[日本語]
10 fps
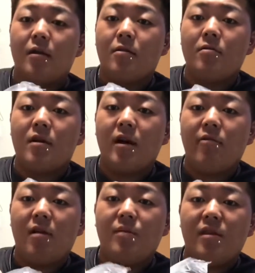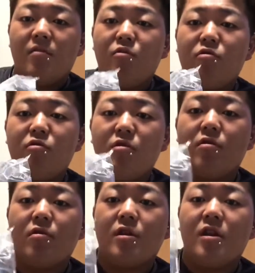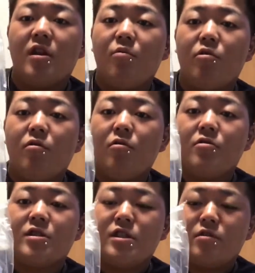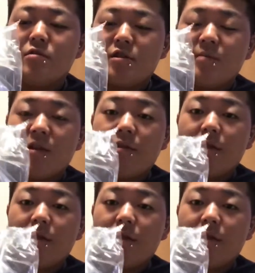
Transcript: 今回は水物の生き物を飼育します。